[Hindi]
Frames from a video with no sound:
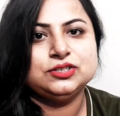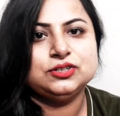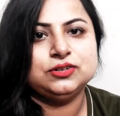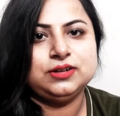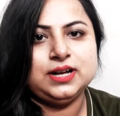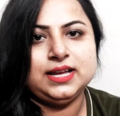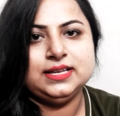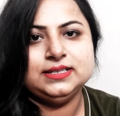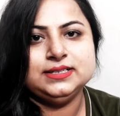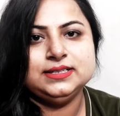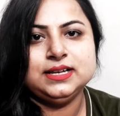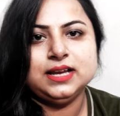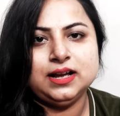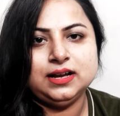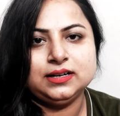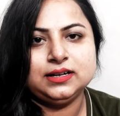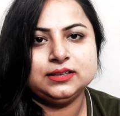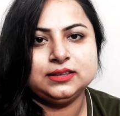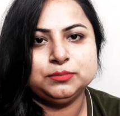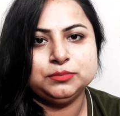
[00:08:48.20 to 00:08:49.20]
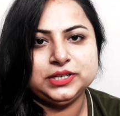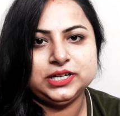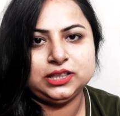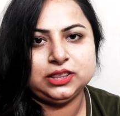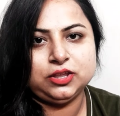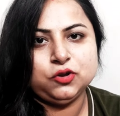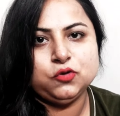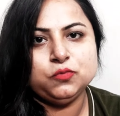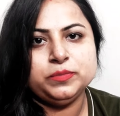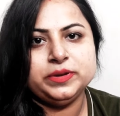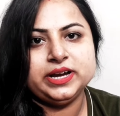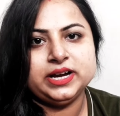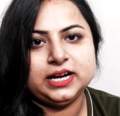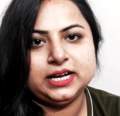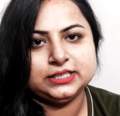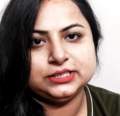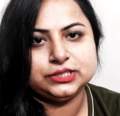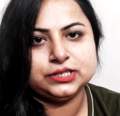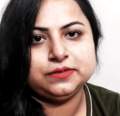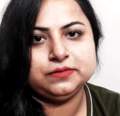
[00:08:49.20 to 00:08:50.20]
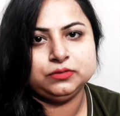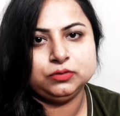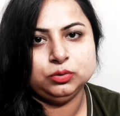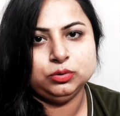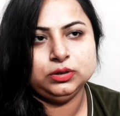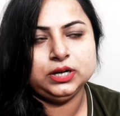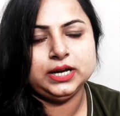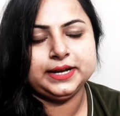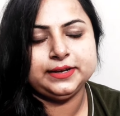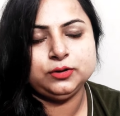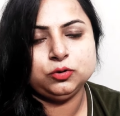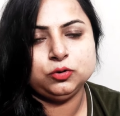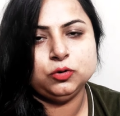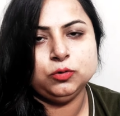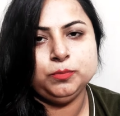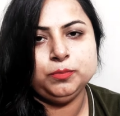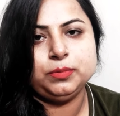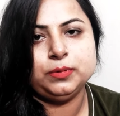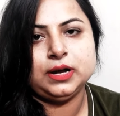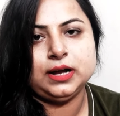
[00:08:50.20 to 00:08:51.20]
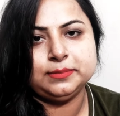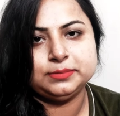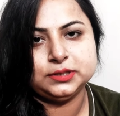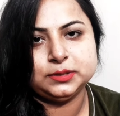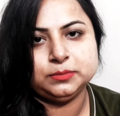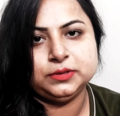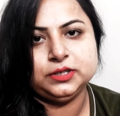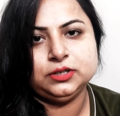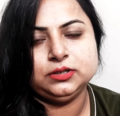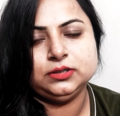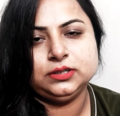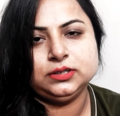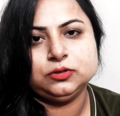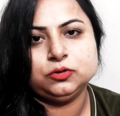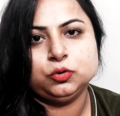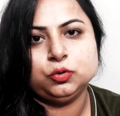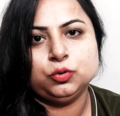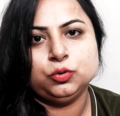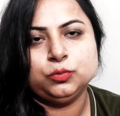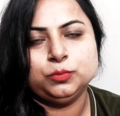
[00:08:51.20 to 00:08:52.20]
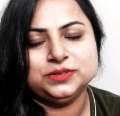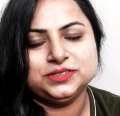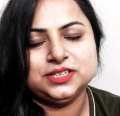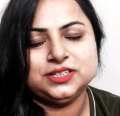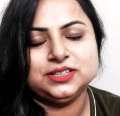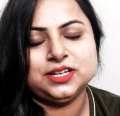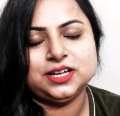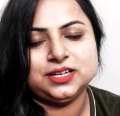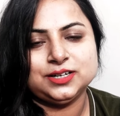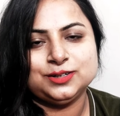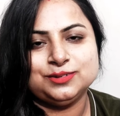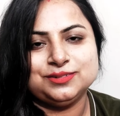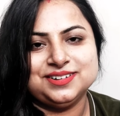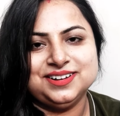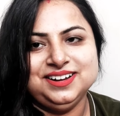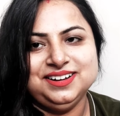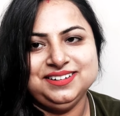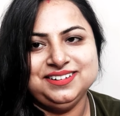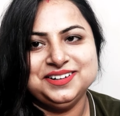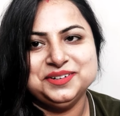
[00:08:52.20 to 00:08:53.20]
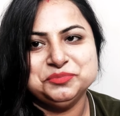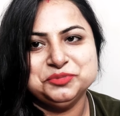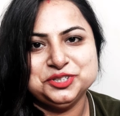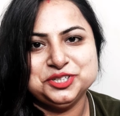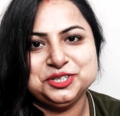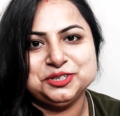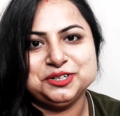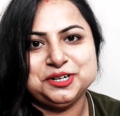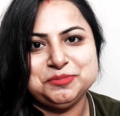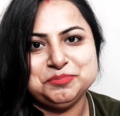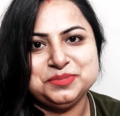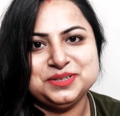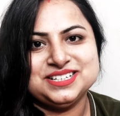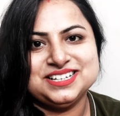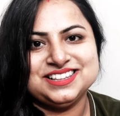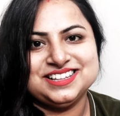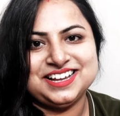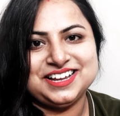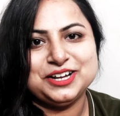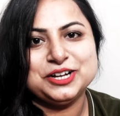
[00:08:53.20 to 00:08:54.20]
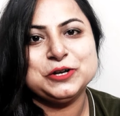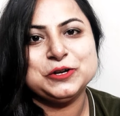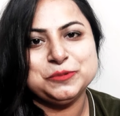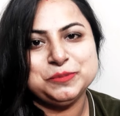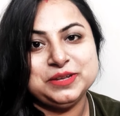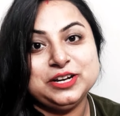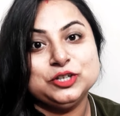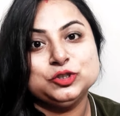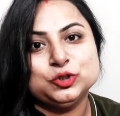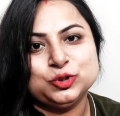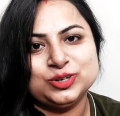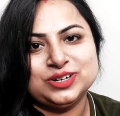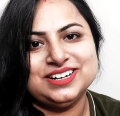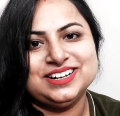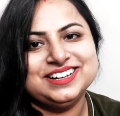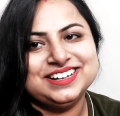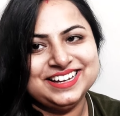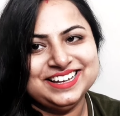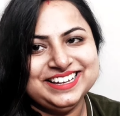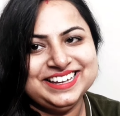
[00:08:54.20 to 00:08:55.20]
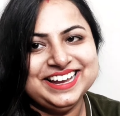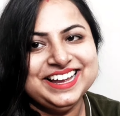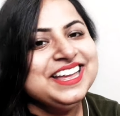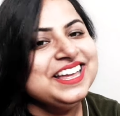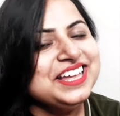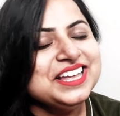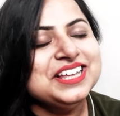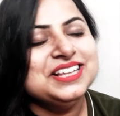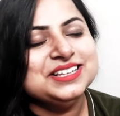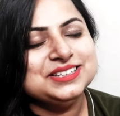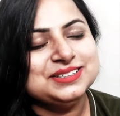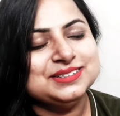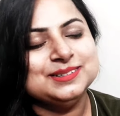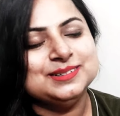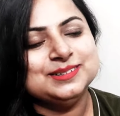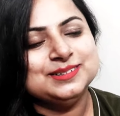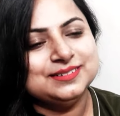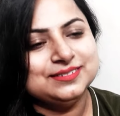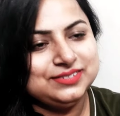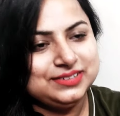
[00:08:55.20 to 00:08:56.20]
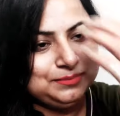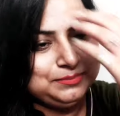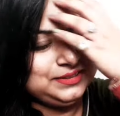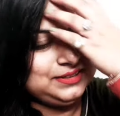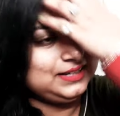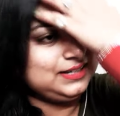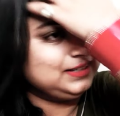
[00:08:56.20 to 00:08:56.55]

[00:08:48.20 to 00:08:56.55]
सो गाइज यहाँ ख़त्म करती हूँ मैं आज का ब्लॉग आई होप आप सभी को पसंद आया होगा मुझे तो कम पसंद आया क्योंकि मेरे चोट लग गई है सो so, फिर भी